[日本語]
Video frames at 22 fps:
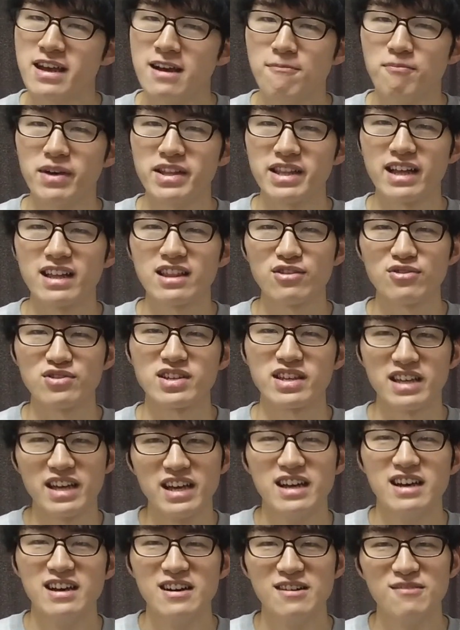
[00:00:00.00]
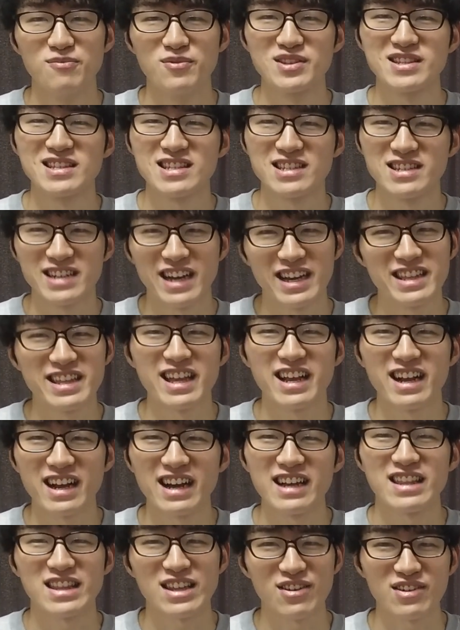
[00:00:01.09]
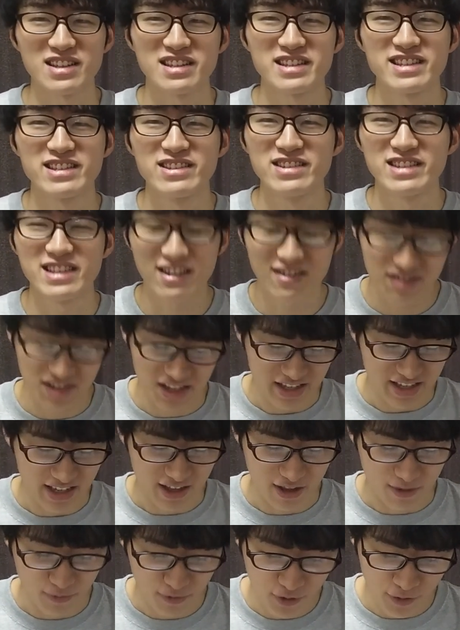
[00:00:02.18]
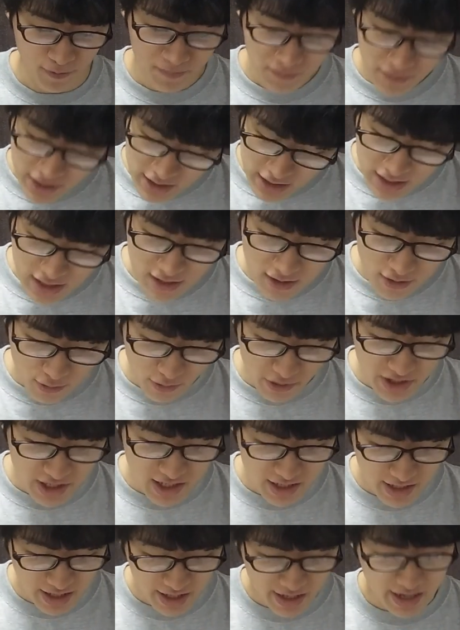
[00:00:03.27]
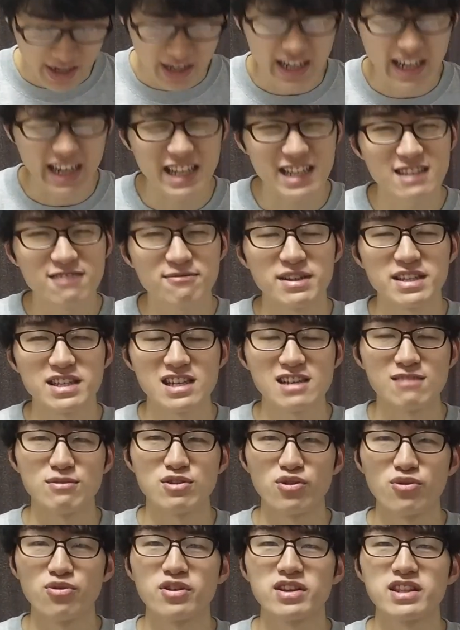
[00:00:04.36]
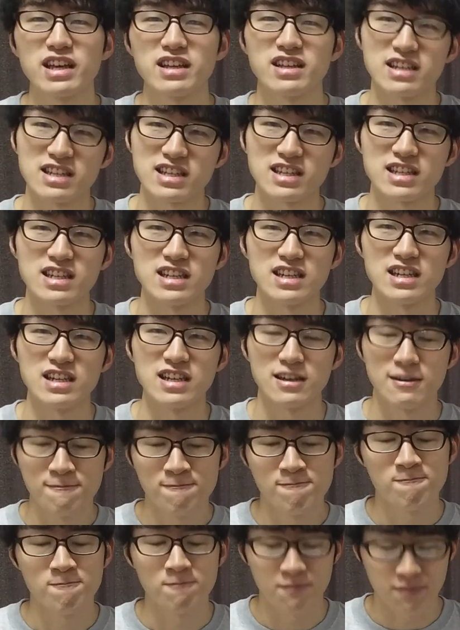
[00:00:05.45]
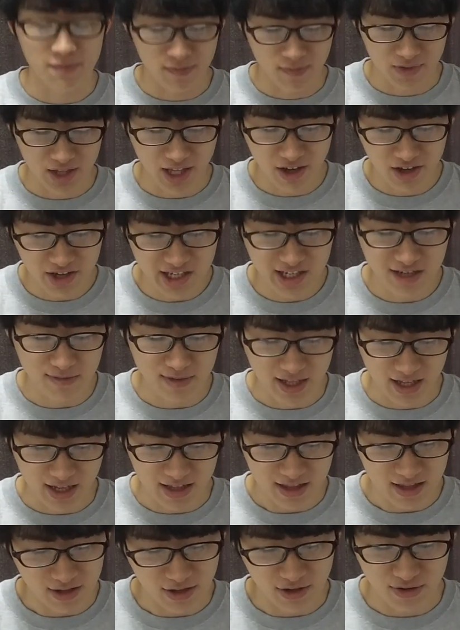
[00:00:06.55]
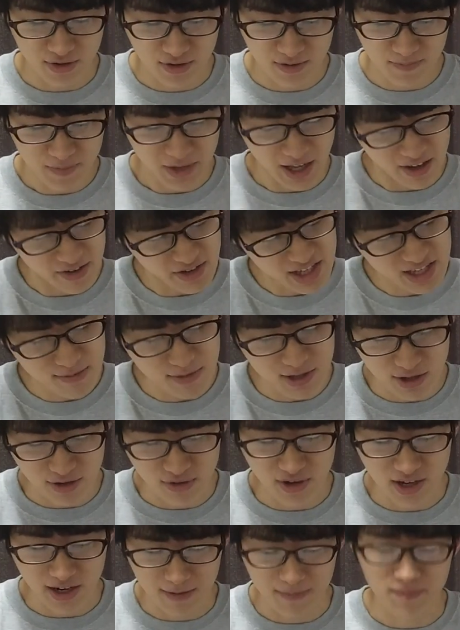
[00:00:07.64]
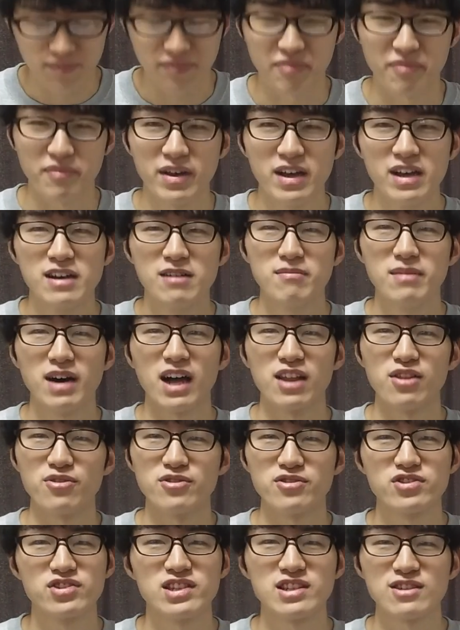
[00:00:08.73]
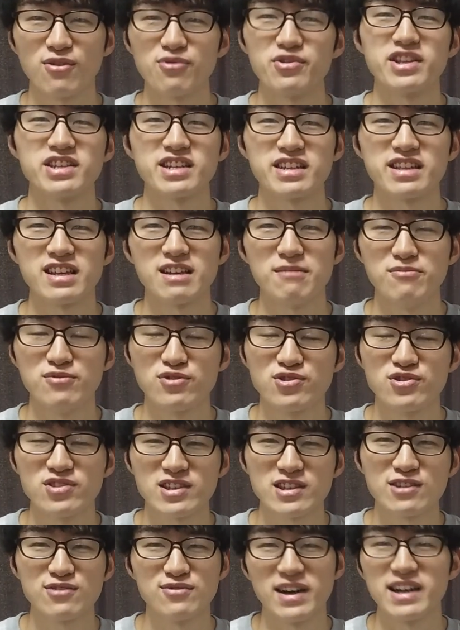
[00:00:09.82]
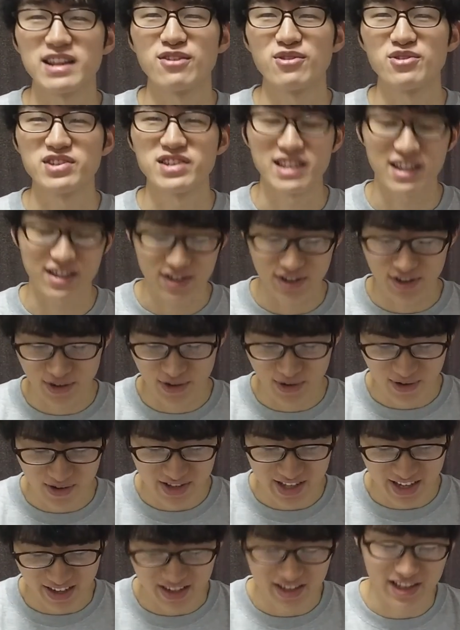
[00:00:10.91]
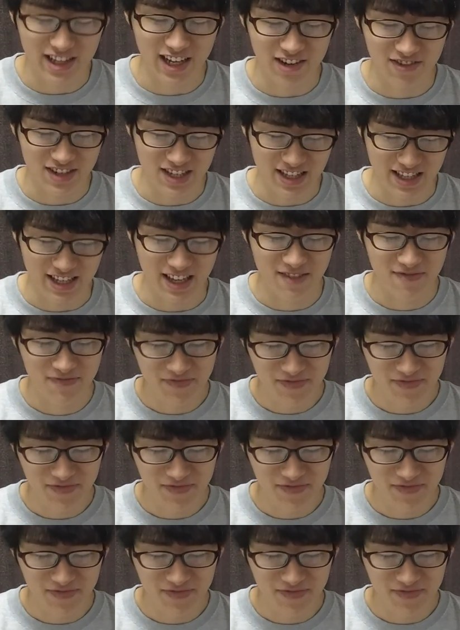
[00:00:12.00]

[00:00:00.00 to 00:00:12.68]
まあなんていうんですかね、もう辛い展開っていうのが続いてるんですけども、こちらね、完結までぜひ見届きたいですし、うん、楽しみだなっていう、楽しみというか、うん、まああの、主人公たちがね、救われてほしいなっていう作品になりますね。